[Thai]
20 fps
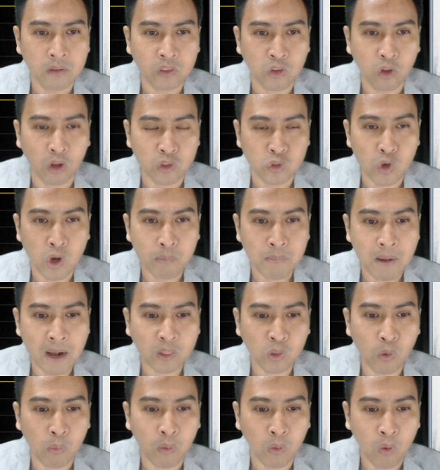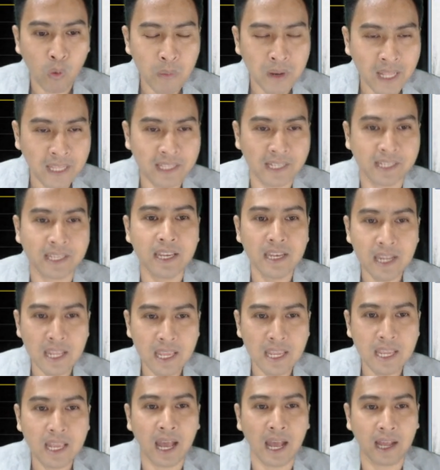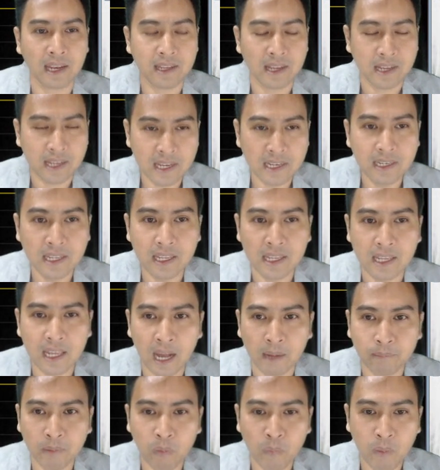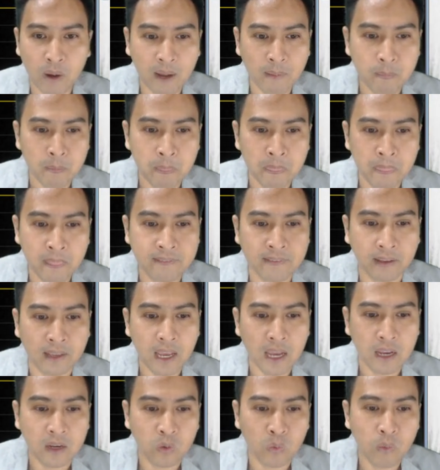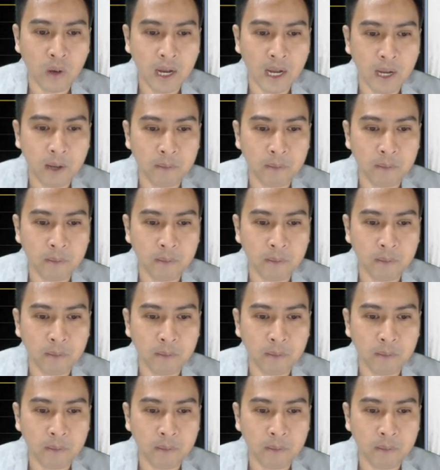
ตอนช่วงพักตัววอลลุ่มไปเล่นอย่างนี้ดีฮะเพราะว่าสังเกตดูว่า